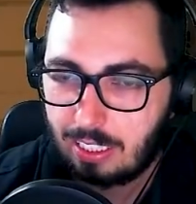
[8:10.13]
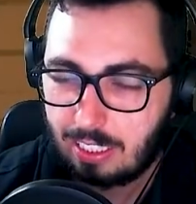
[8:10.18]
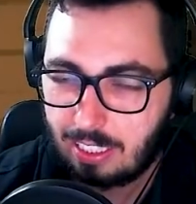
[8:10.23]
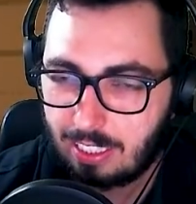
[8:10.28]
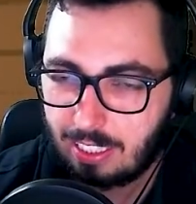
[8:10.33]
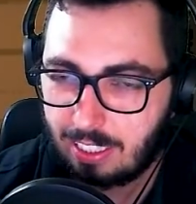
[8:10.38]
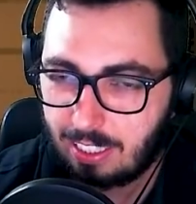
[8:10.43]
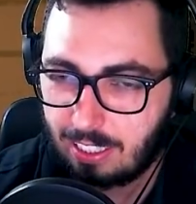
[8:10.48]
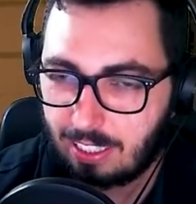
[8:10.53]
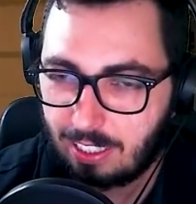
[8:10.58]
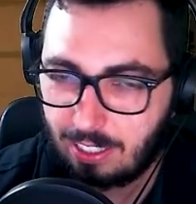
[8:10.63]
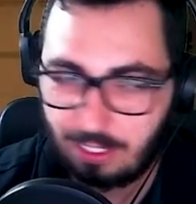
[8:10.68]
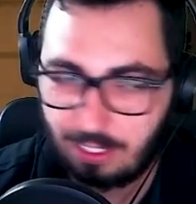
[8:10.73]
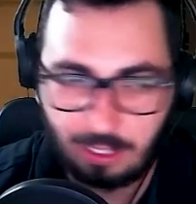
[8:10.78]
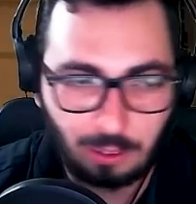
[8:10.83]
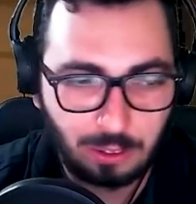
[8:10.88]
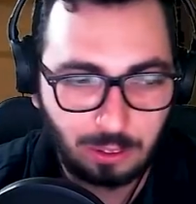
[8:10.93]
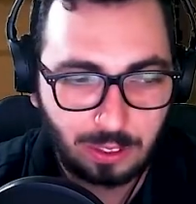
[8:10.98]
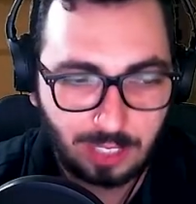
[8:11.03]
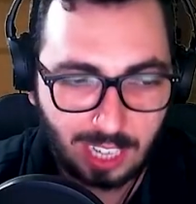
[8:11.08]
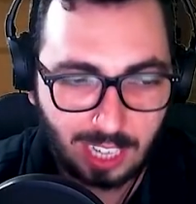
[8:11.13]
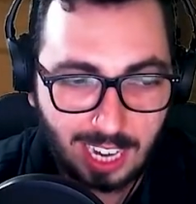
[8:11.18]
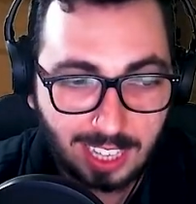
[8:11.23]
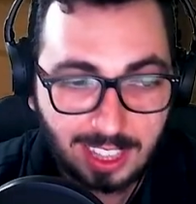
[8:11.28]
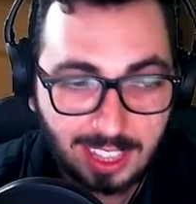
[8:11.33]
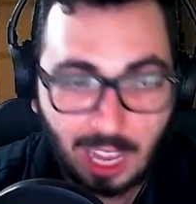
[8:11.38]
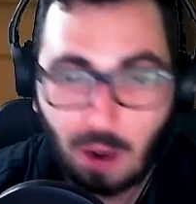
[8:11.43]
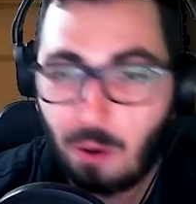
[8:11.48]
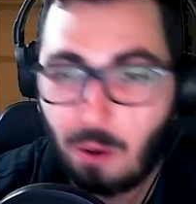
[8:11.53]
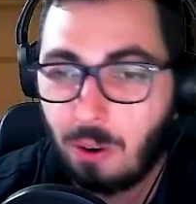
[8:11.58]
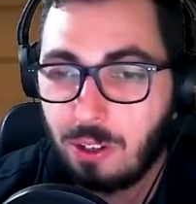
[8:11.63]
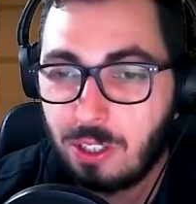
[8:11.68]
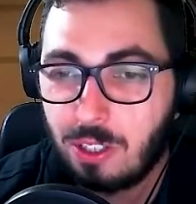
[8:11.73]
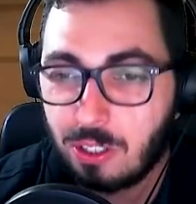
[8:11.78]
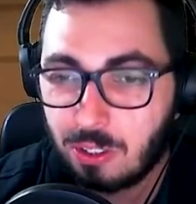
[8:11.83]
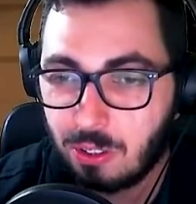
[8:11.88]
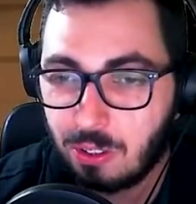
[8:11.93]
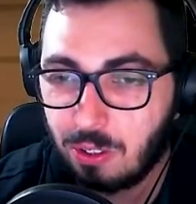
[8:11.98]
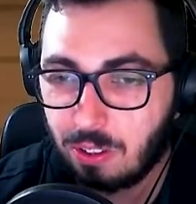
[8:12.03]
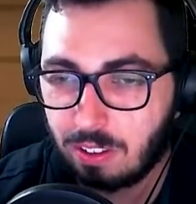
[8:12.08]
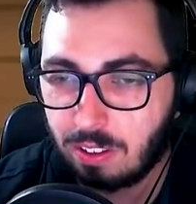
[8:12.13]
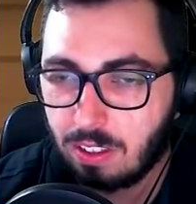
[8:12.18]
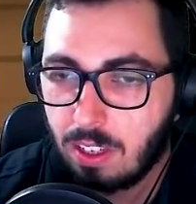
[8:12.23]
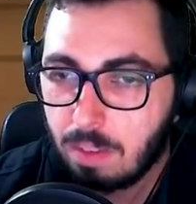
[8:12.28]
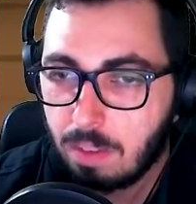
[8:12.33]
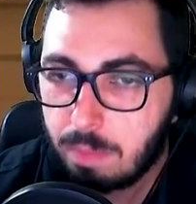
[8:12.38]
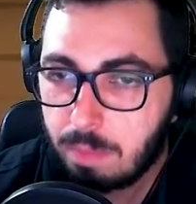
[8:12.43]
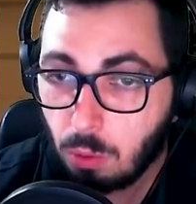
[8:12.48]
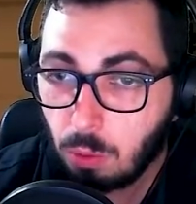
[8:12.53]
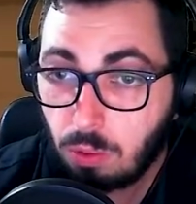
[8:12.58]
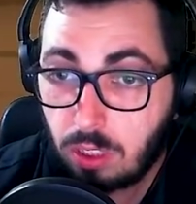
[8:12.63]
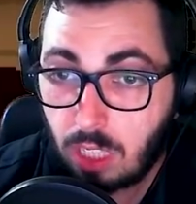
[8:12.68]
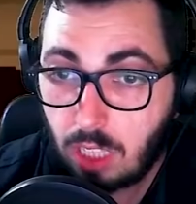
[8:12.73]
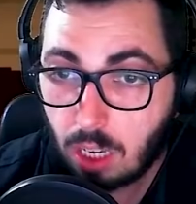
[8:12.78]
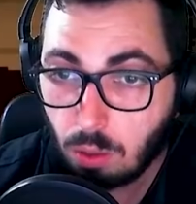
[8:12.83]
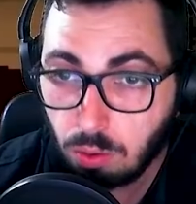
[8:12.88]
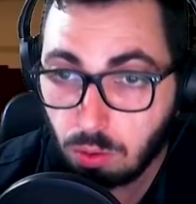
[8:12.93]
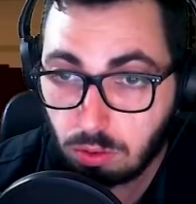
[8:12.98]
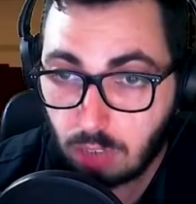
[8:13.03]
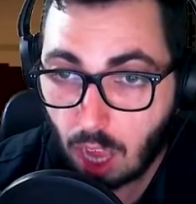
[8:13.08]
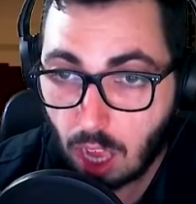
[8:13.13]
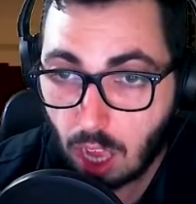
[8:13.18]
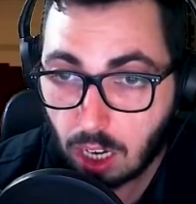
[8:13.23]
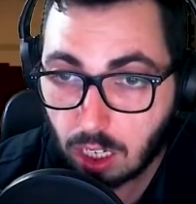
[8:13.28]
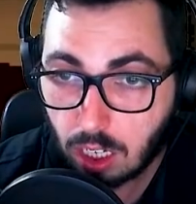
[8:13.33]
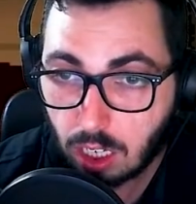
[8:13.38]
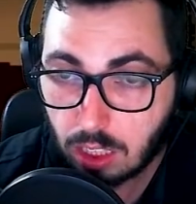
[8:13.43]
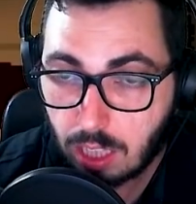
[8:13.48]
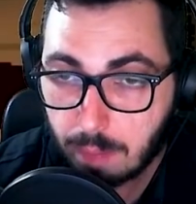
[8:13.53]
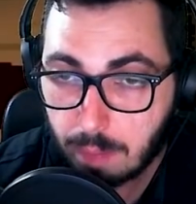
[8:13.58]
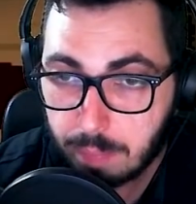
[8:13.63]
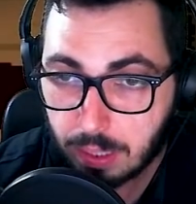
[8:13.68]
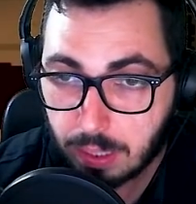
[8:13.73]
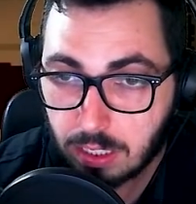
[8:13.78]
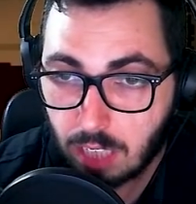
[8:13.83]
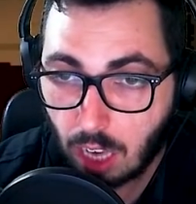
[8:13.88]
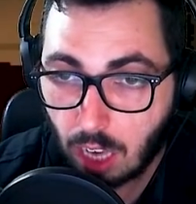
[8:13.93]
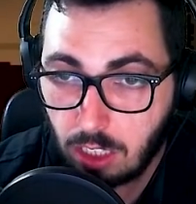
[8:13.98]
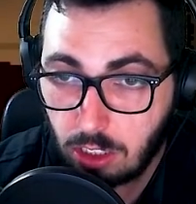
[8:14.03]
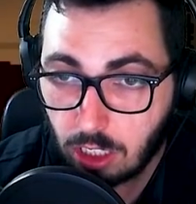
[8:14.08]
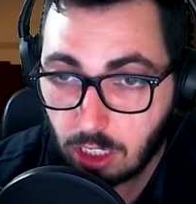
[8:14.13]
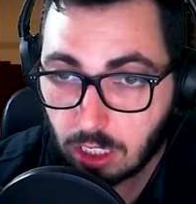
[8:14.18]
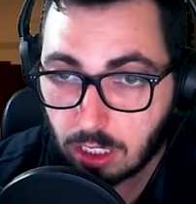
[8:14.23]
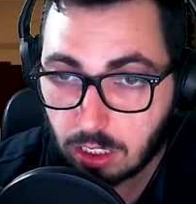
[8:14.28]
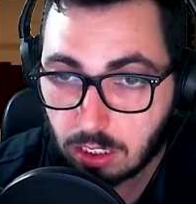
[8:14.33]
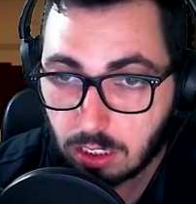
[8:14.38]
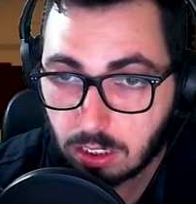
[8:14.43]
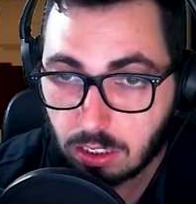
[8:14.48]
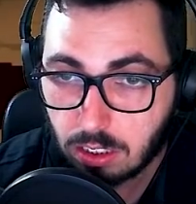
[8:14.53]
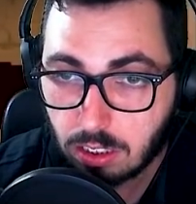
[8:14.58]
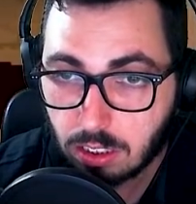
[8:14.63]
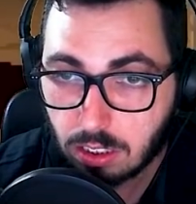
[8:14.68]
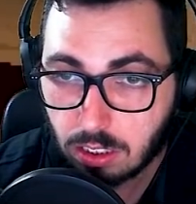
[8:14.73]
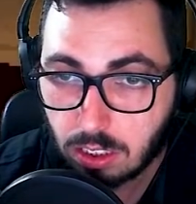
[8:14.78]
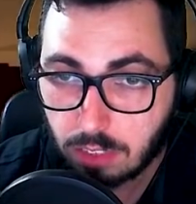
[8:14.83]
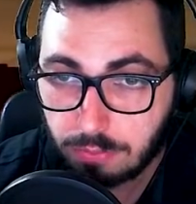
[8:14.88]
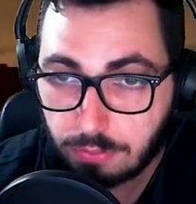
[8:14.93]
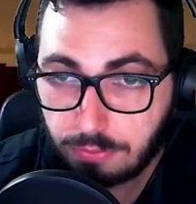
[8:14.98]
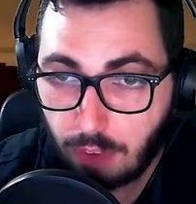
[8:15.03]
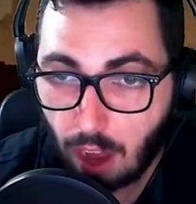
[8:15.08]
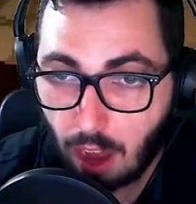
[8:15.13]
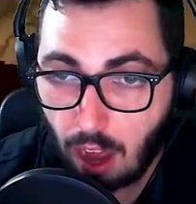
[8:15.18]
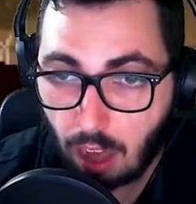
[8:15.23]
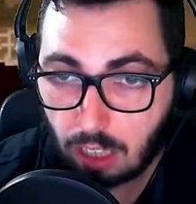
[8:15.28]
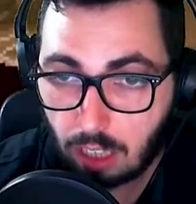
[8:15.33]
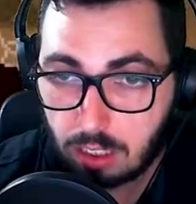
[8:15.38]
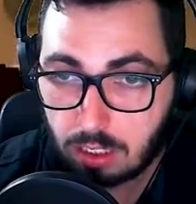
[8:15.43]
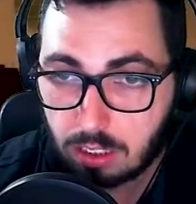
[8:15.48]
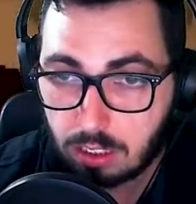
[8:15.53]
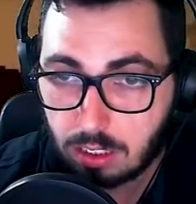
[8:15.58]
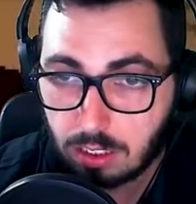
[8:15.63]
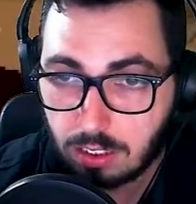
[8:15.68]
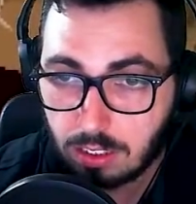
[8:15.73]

É, não sei até onde isso. Meu Deus, cara, cadê a passagem? The fuck?